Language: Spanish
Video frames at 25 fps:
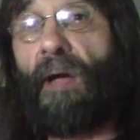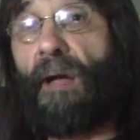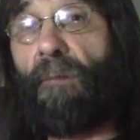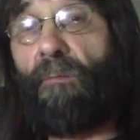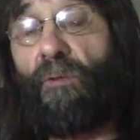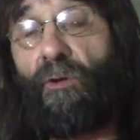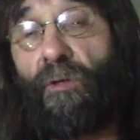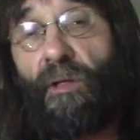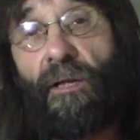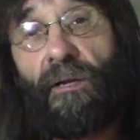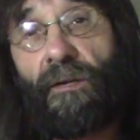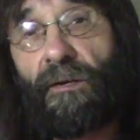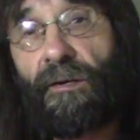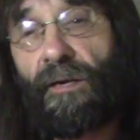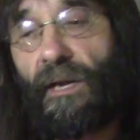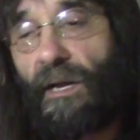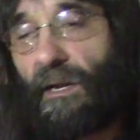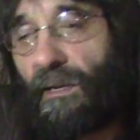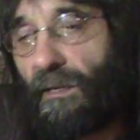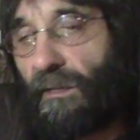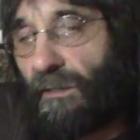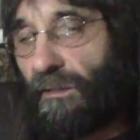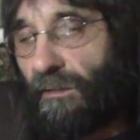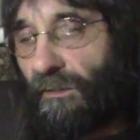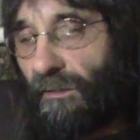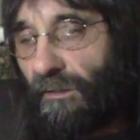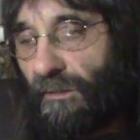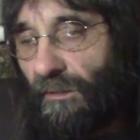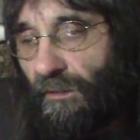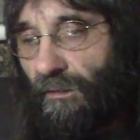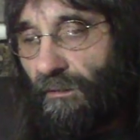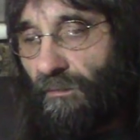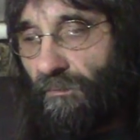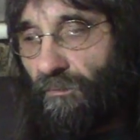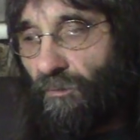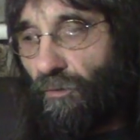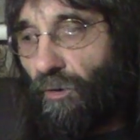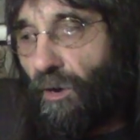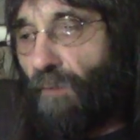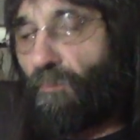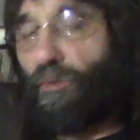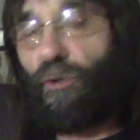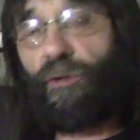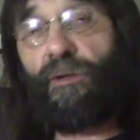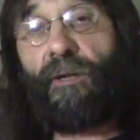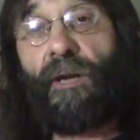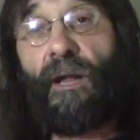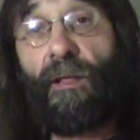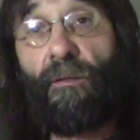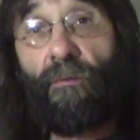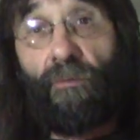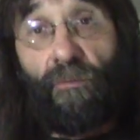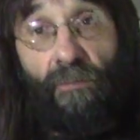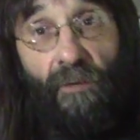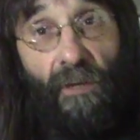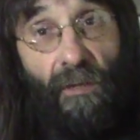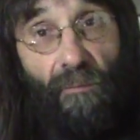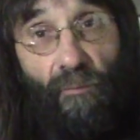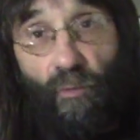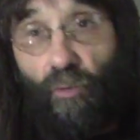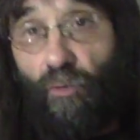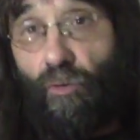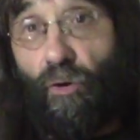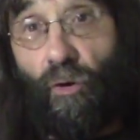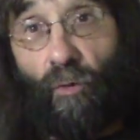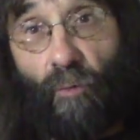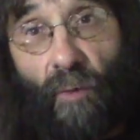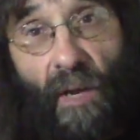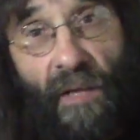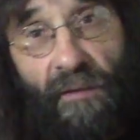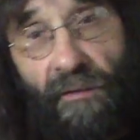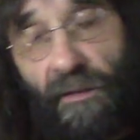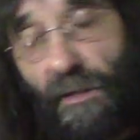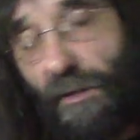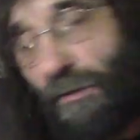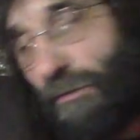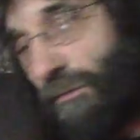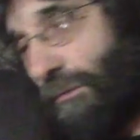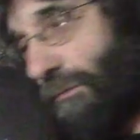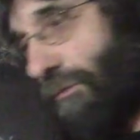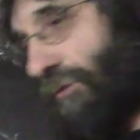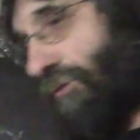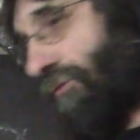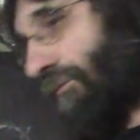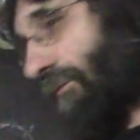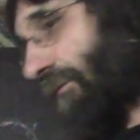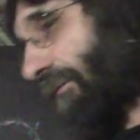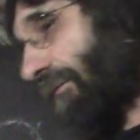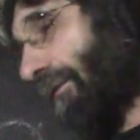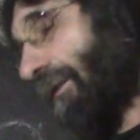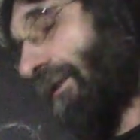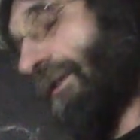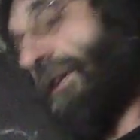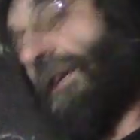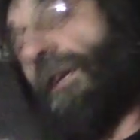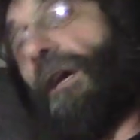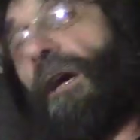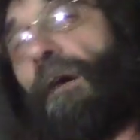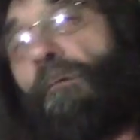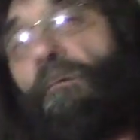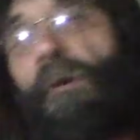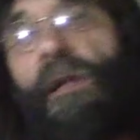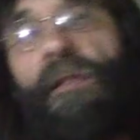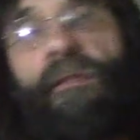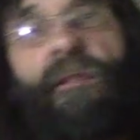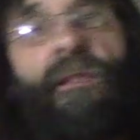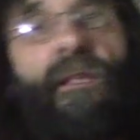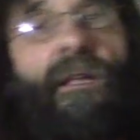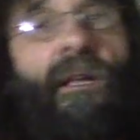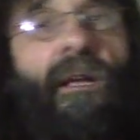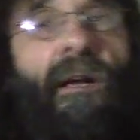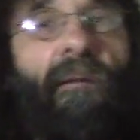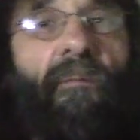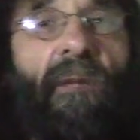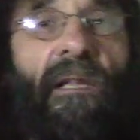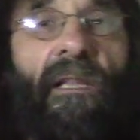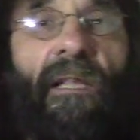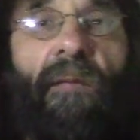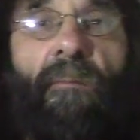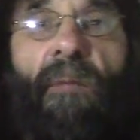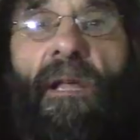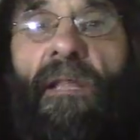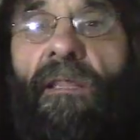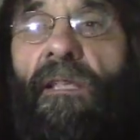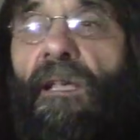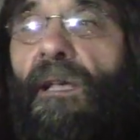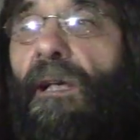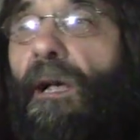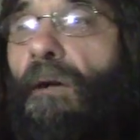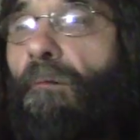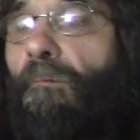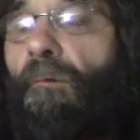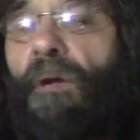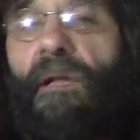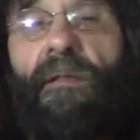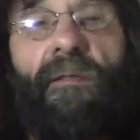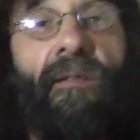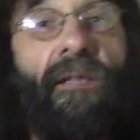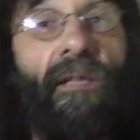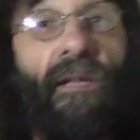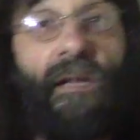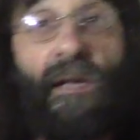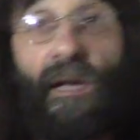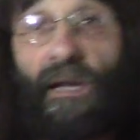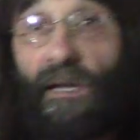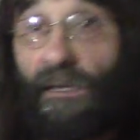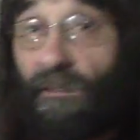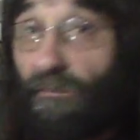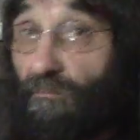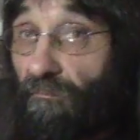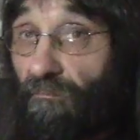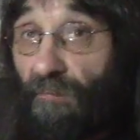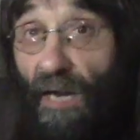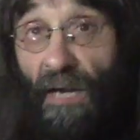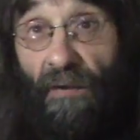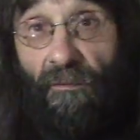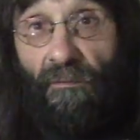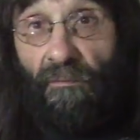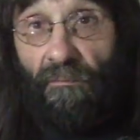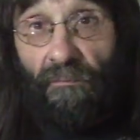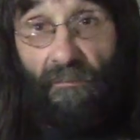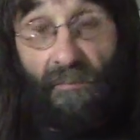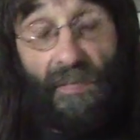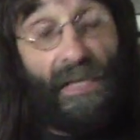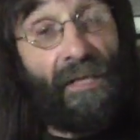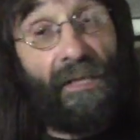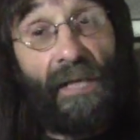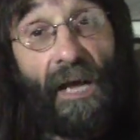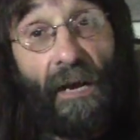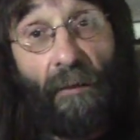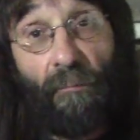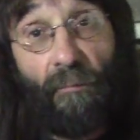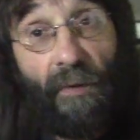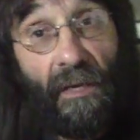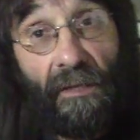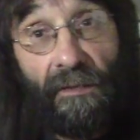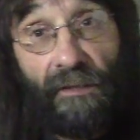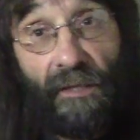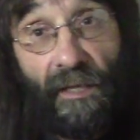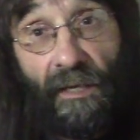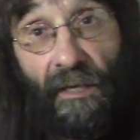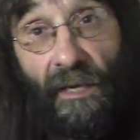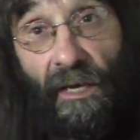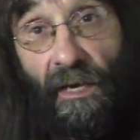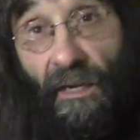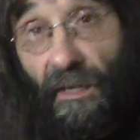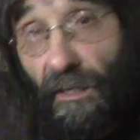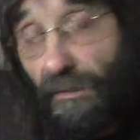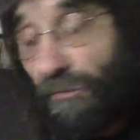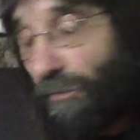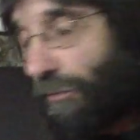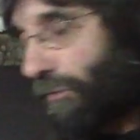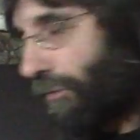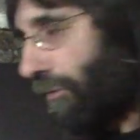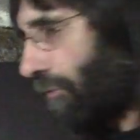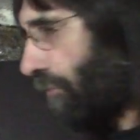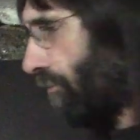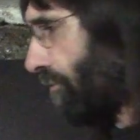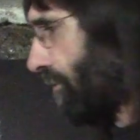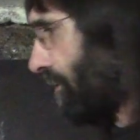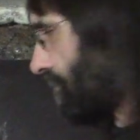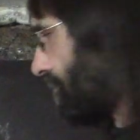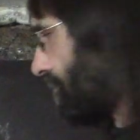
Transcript: más moderna, nos ha mostrado el mundo cuántico, física cuántica, matemática cuántica, vida cuántica a todos los